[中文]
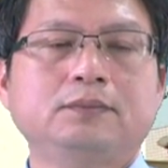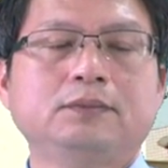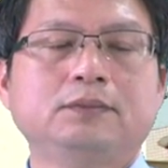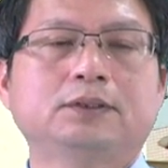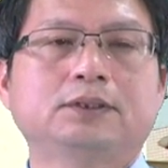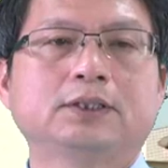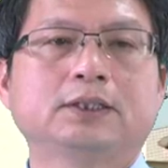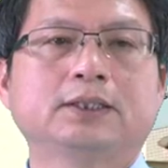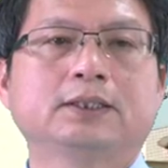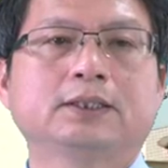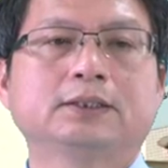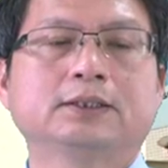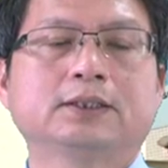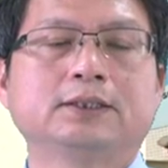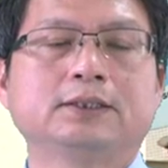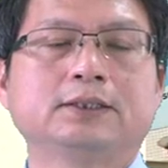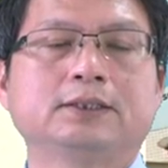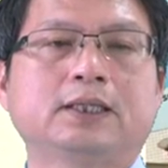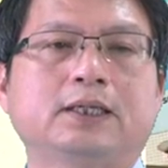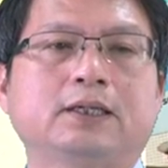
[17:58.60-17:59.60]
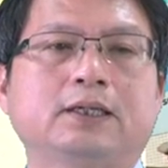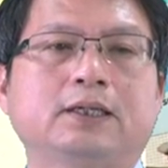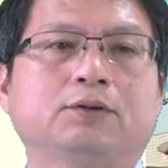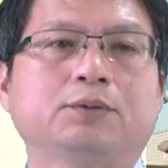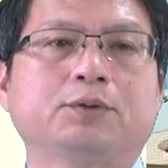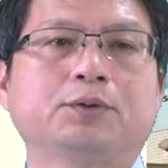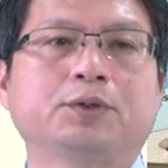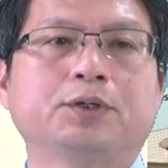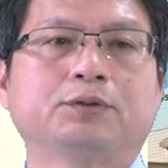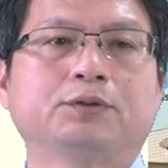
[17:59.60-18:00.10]
这个等一下呢，我
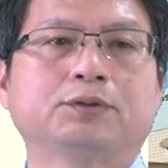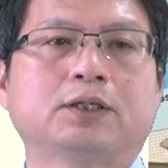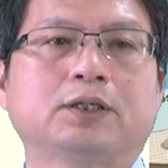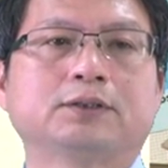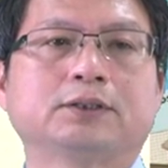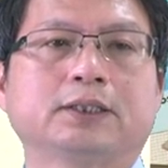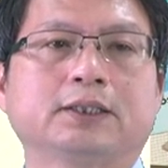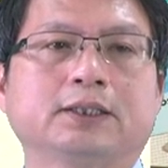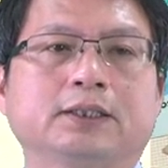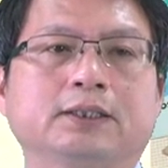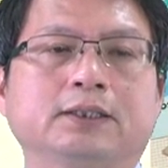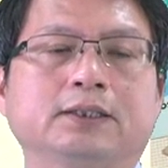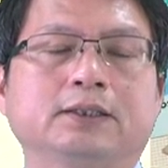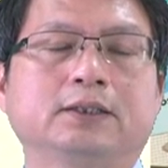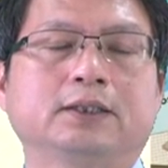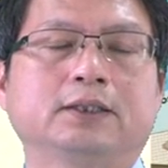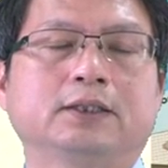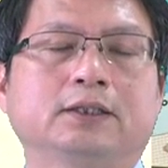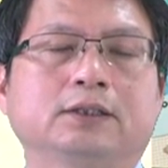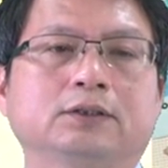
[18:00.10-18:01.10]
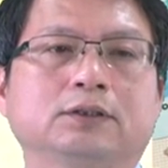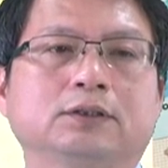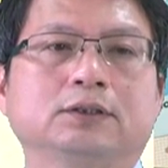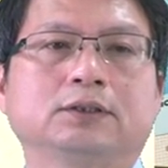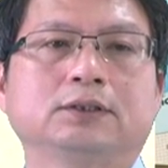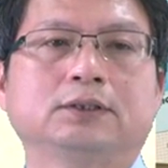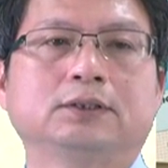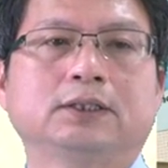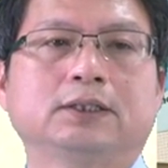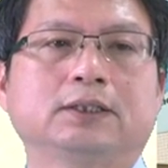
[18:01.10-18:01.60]
们会用到这个啊
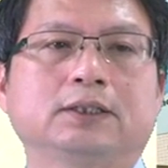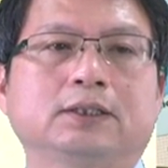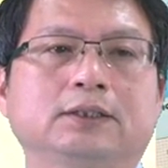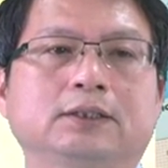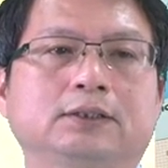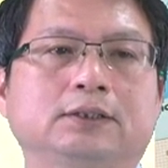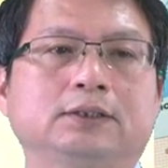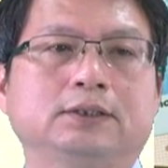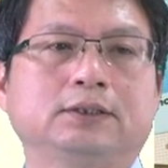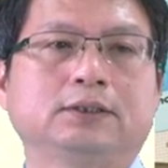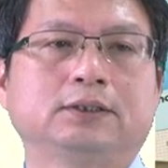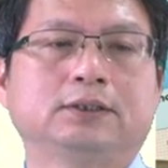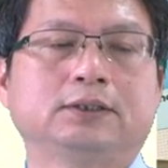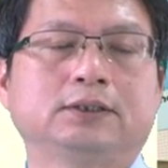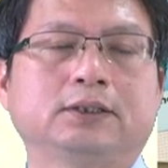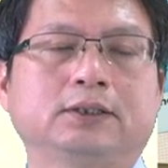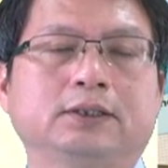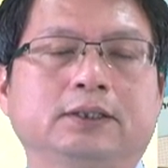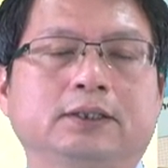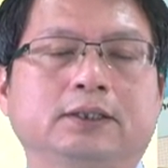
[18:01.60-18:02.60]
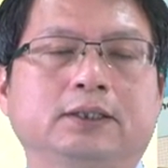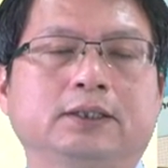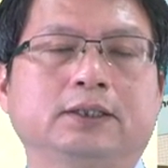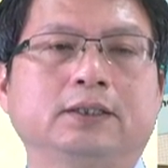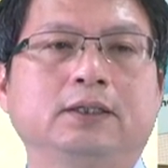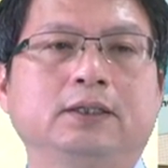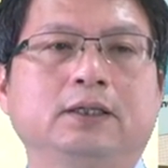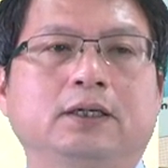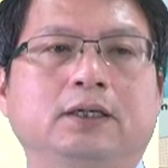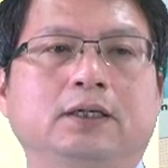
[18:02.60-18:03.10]
这个这个
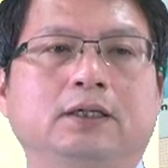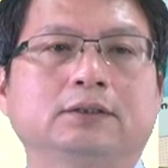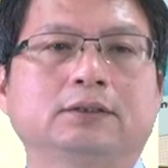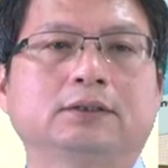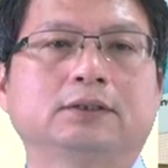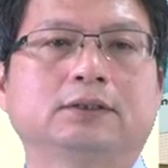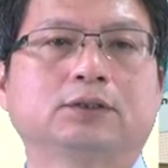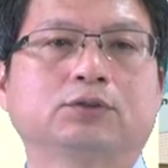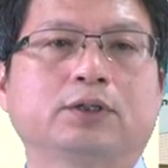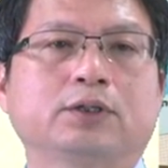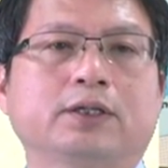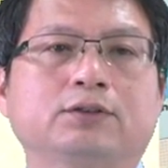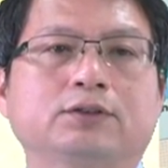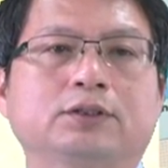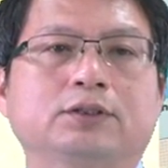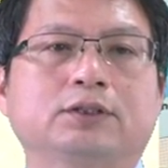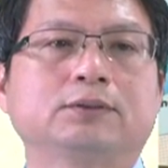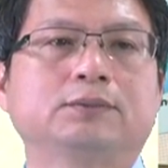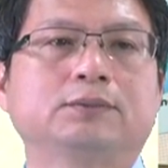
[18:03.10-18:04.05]
啊这个最高次